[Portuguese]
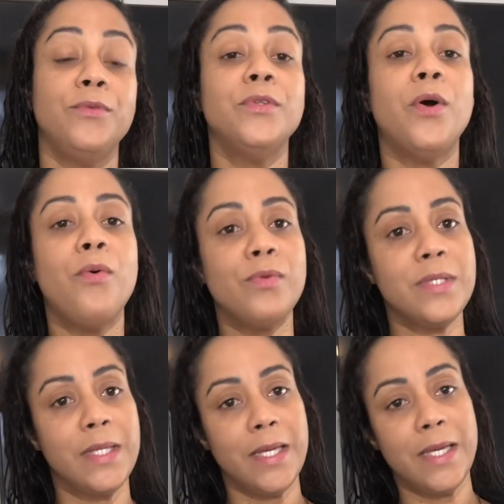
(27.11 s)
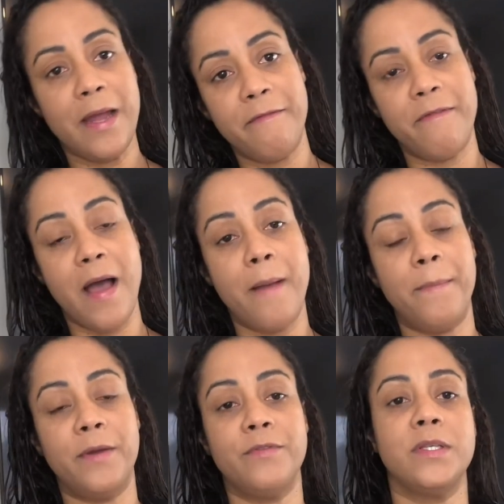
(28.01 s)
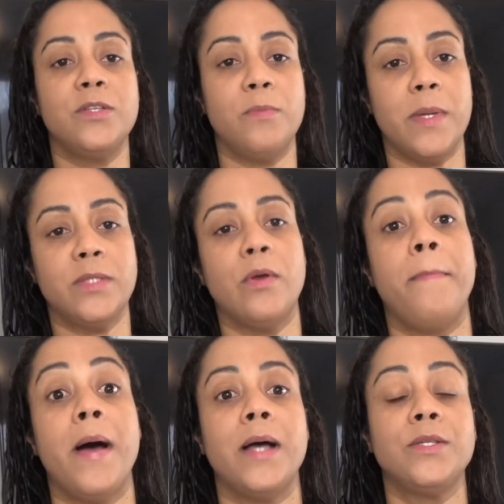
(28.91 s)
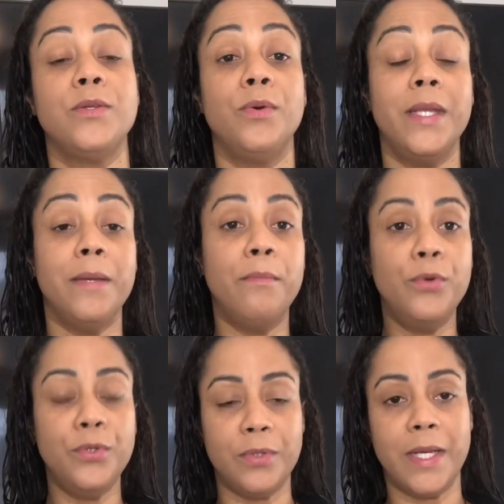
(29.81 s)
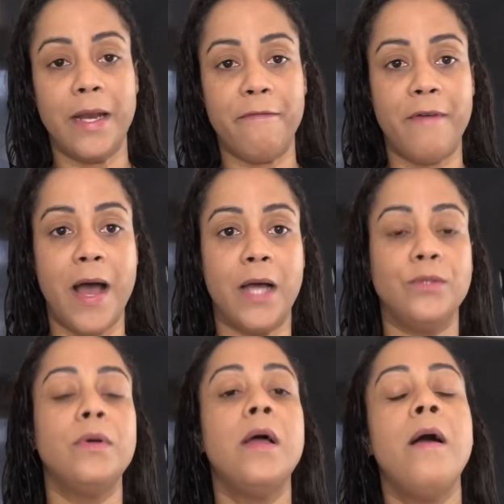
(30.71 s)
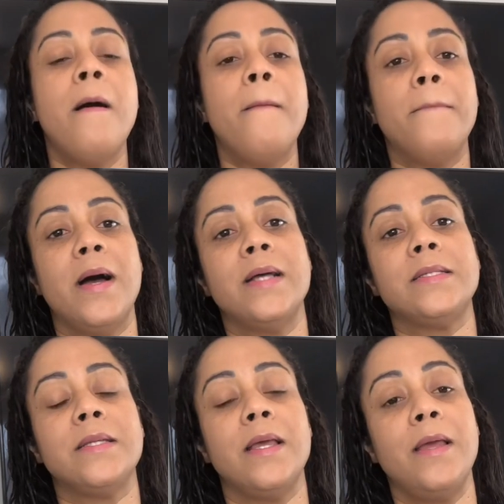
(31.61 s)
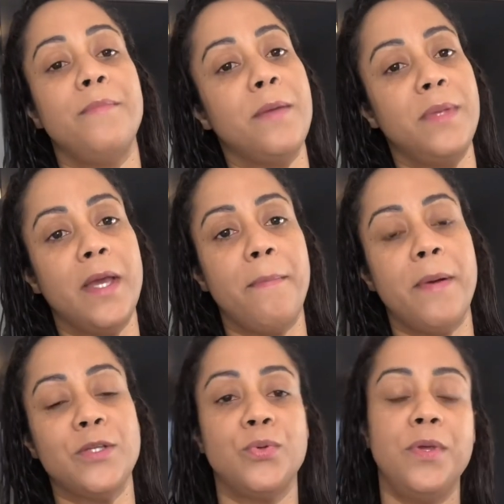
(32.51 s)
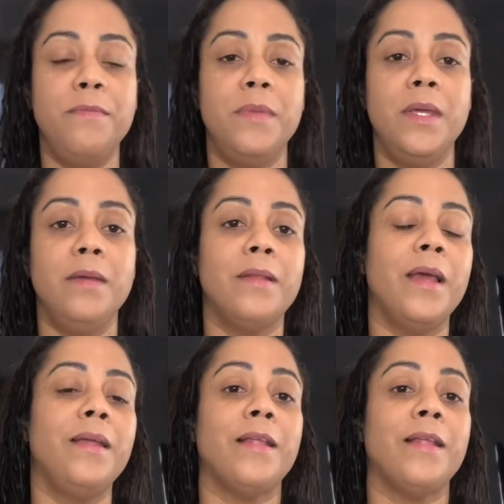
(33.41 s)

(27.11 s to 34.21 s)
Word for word: Eu não consegui gravar para vocês o passo a passo, eu queria muito ter gravado, mas é, minha amiga passou em mim, né?